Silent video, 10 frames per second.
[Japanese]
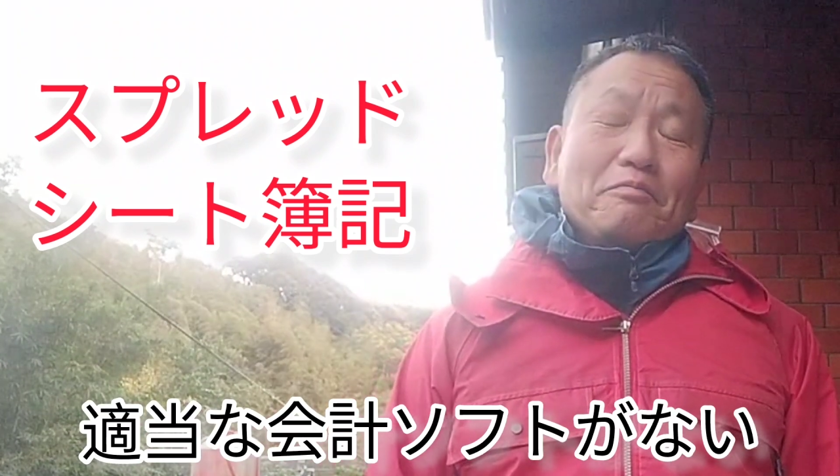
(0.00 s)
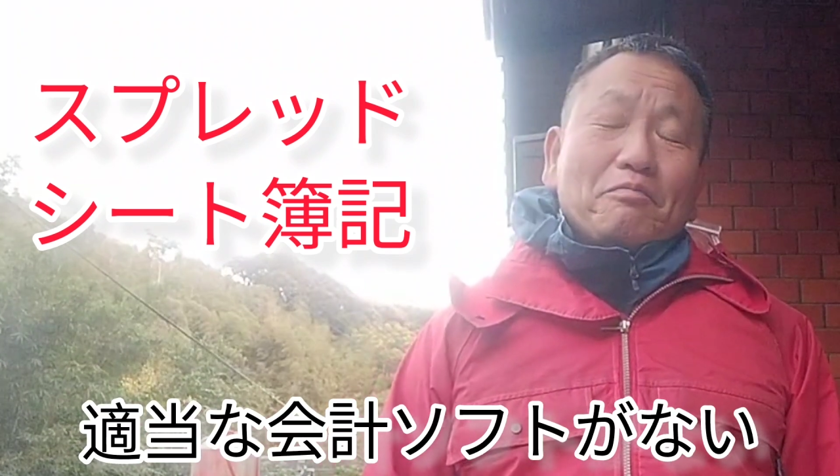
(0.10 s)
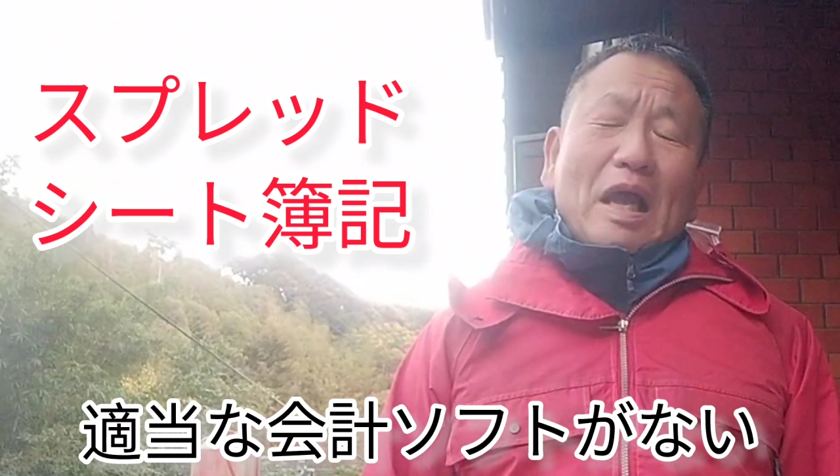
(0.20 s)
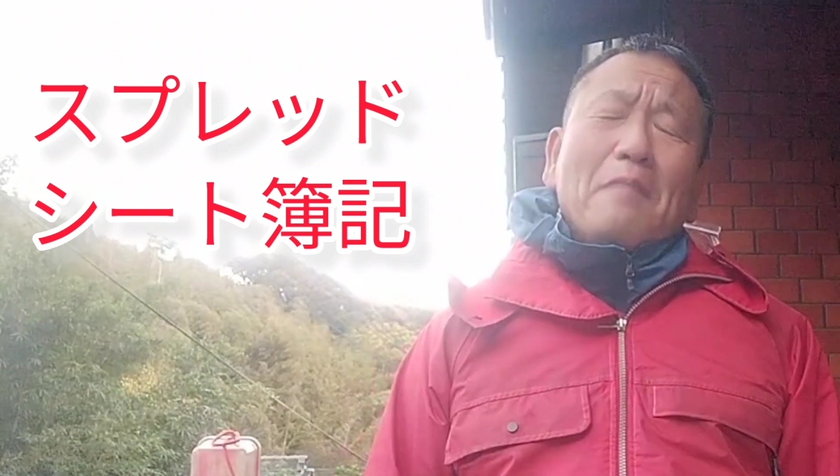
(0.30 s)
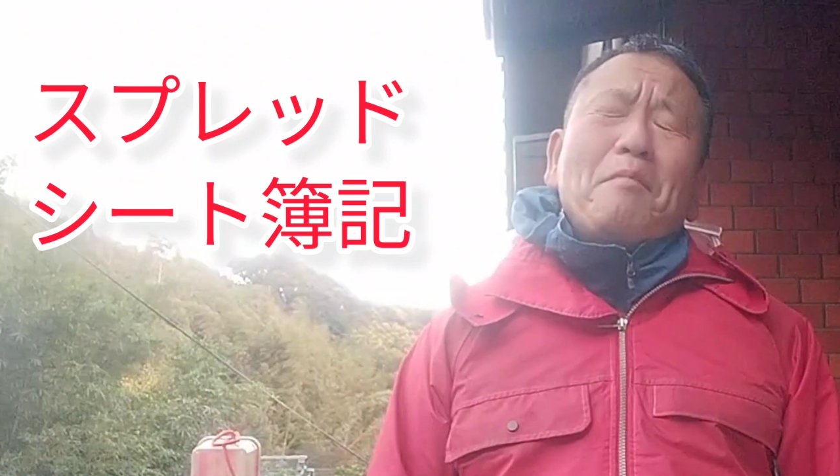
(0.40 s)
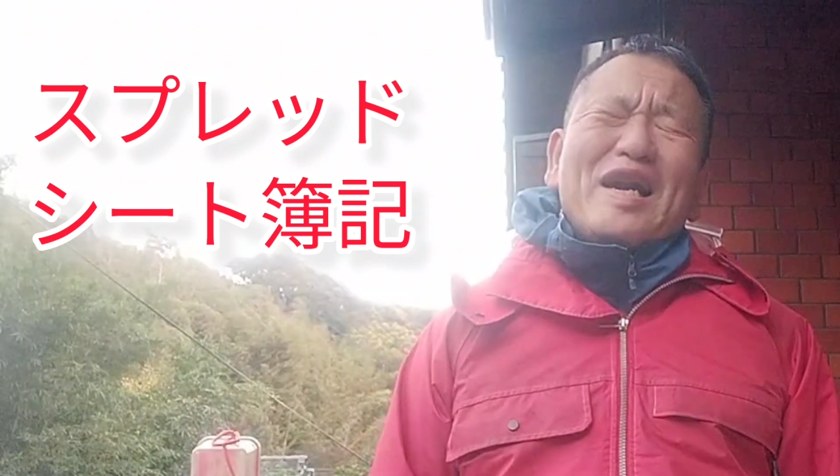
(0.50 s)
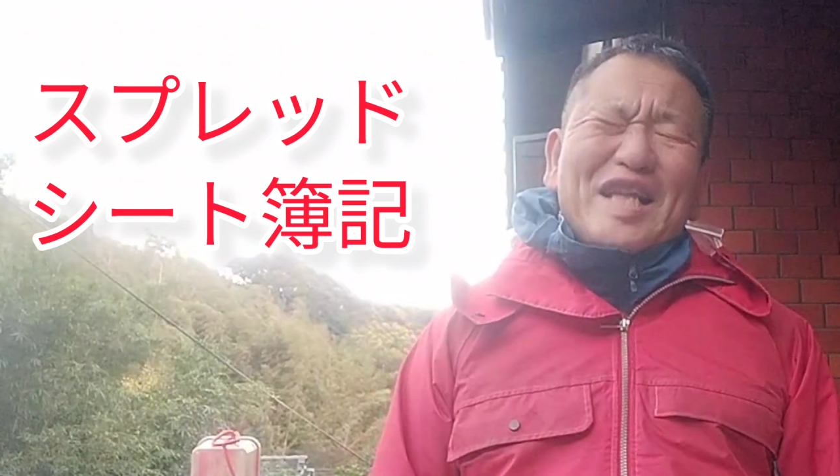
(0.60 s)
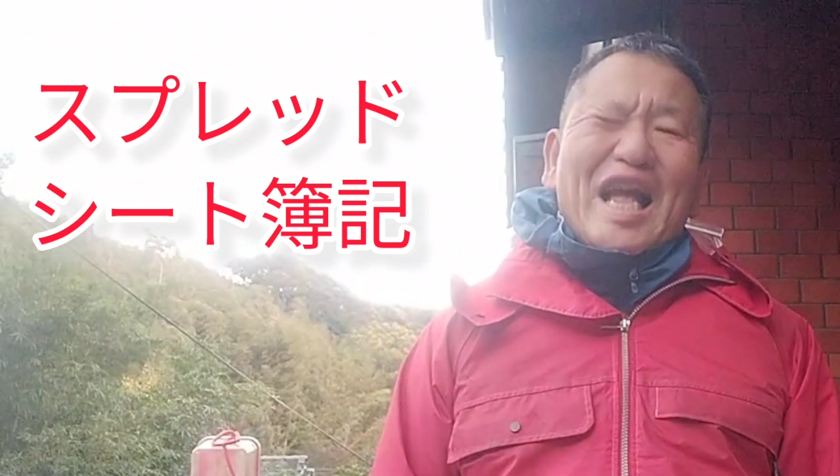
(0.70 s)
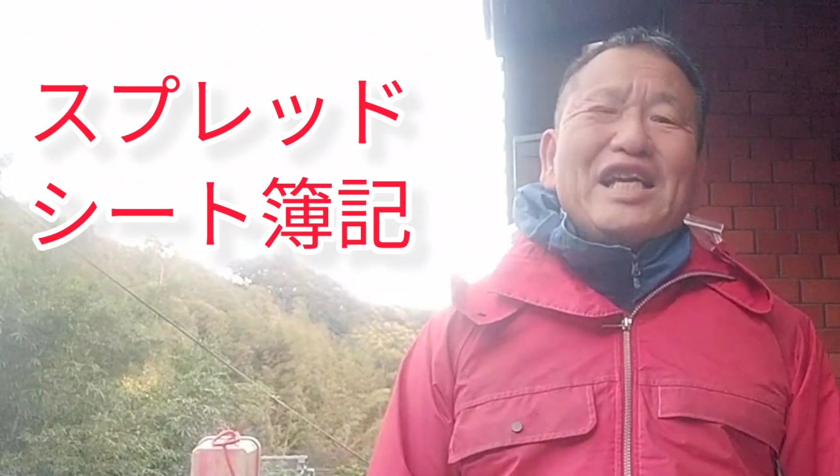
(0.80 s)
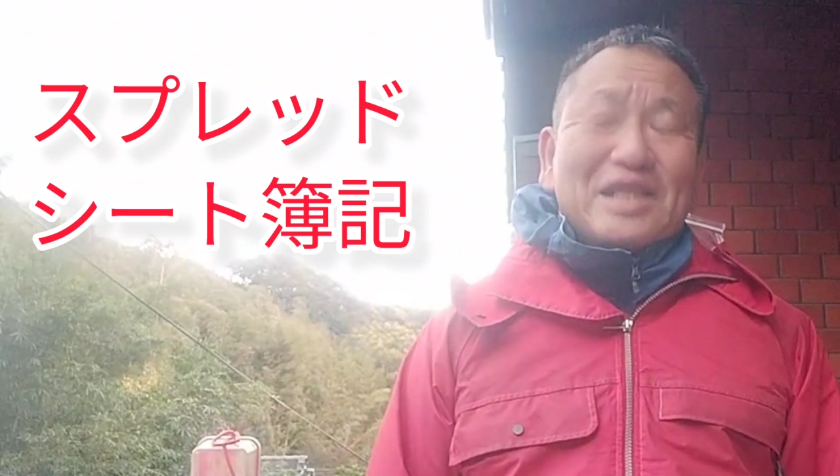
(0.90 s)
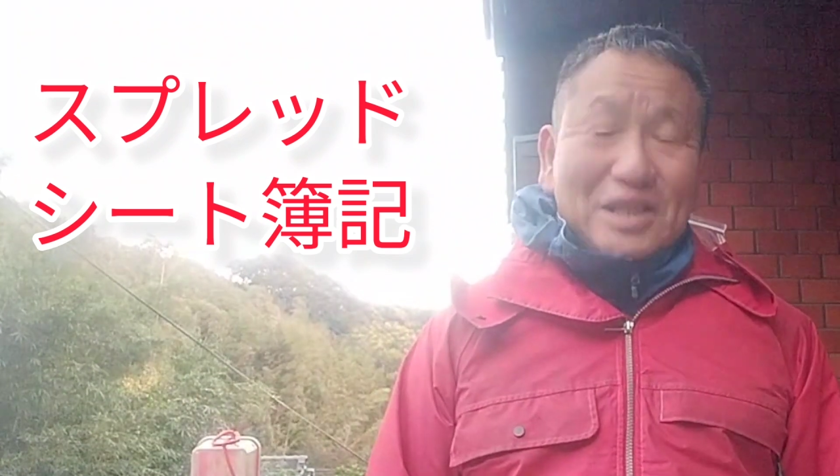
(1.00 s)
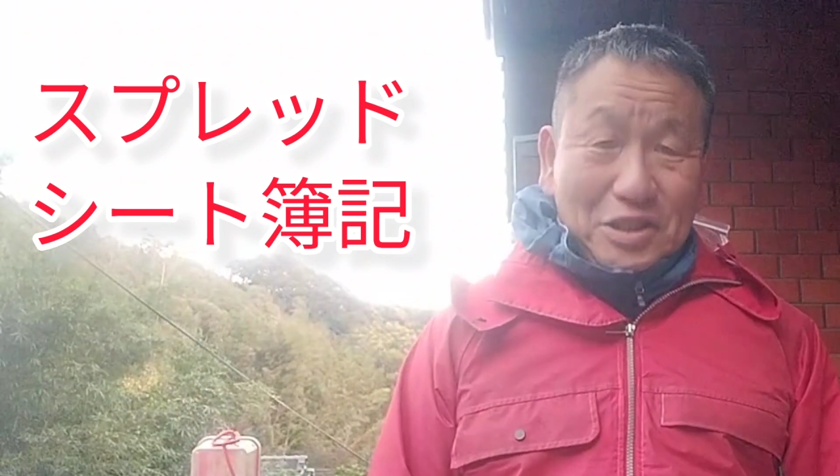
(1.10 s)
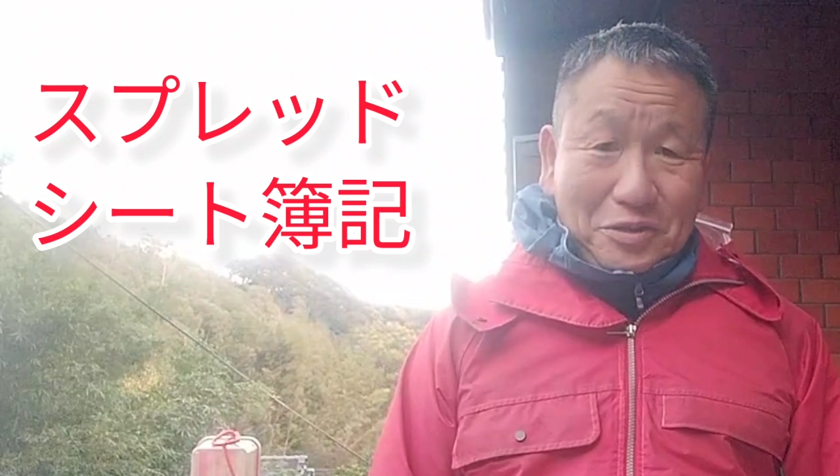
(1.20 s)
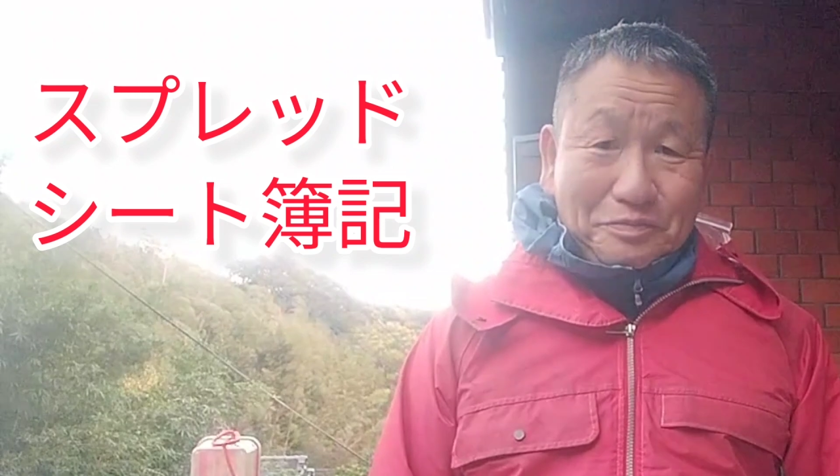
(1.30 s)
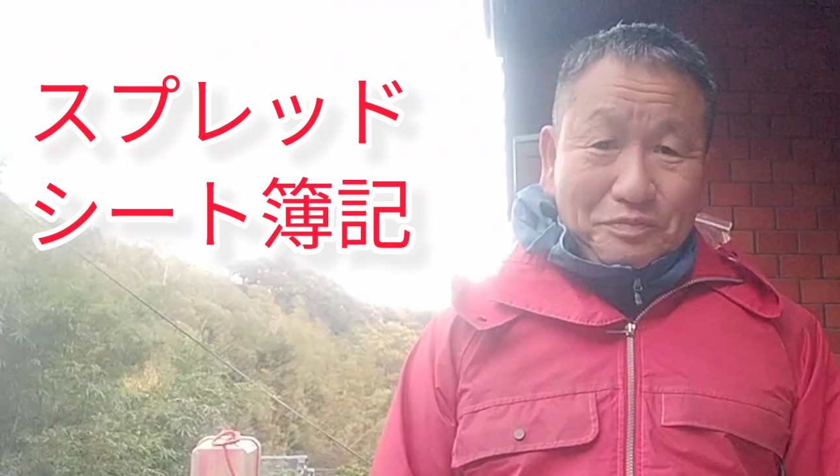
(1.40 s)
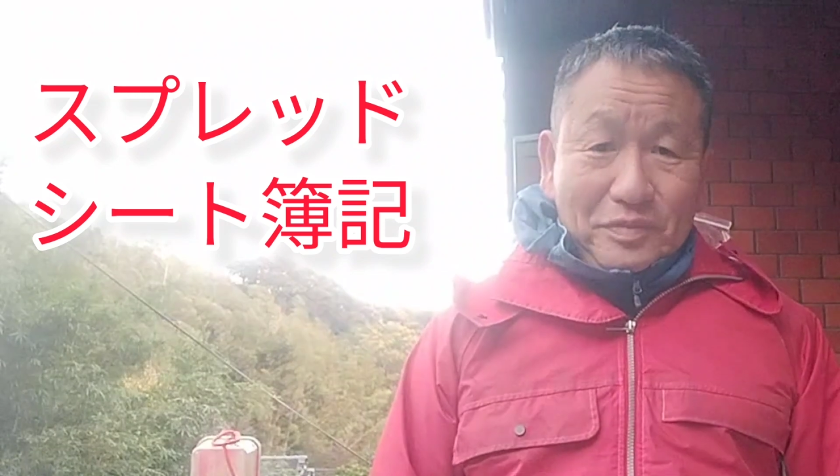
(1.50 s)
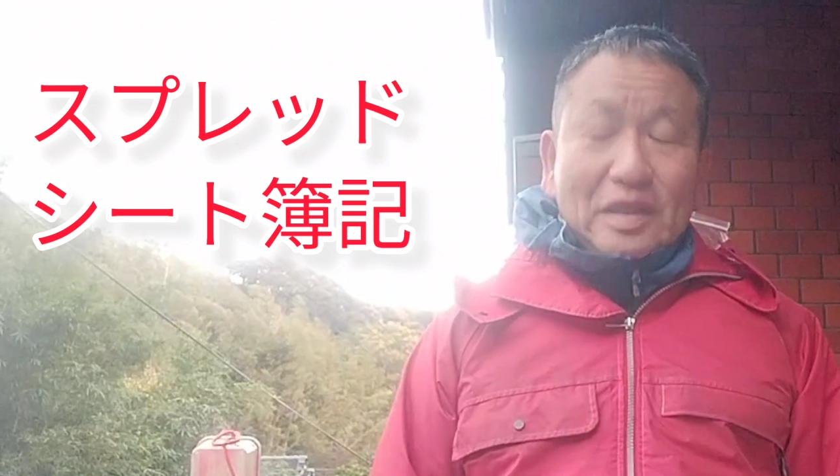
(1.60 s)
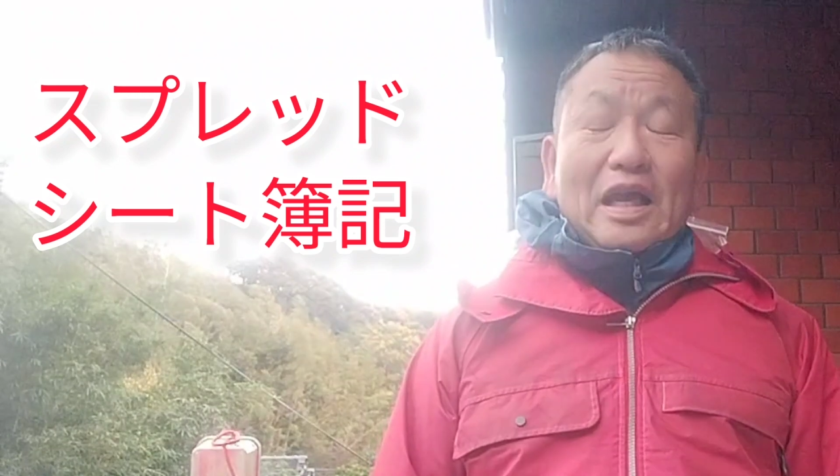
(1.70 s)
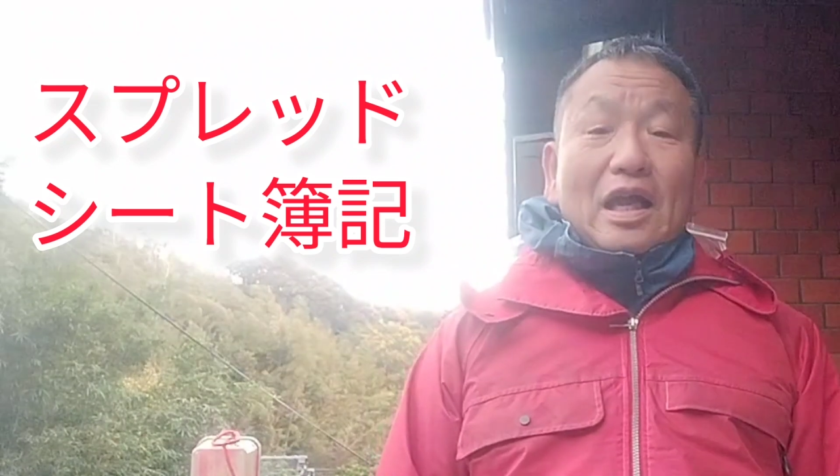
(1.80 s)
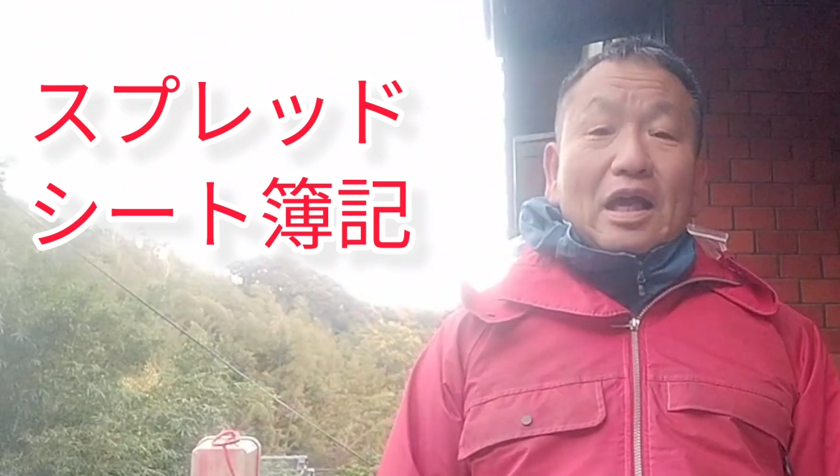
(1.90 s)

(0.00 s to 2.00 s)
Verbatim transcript: あんまりないんですよ。で、